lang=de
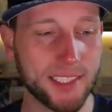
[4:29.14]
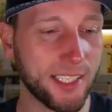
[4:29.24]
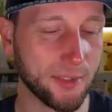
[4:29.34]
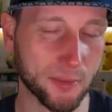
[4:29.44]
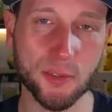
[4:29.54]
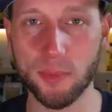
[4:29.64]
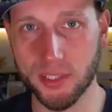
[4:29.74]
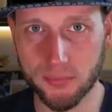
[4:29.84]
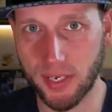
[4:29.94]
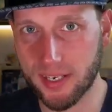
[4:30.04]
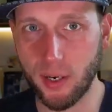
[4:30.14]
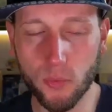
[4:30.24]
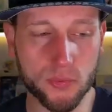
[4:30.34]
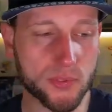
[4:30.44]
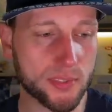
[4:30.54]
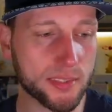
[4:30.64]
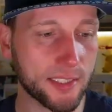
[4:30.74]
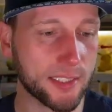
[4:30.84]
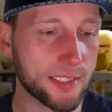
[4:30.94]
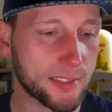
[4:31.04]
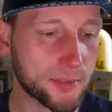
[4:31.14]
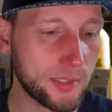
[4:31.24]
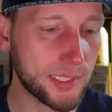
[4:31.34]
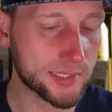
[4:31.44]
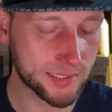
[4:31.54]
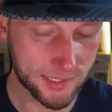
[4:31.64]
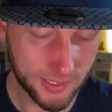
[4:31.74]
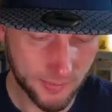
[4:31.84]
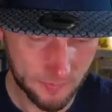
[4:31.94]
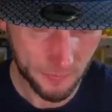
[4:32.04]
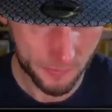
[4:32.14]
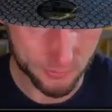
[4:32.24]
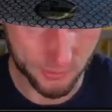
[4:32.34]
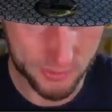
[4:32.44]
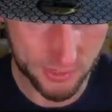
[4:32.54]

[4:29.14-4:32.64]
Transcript: Also zumindest verkaufs äh, zuletzt. Und sonst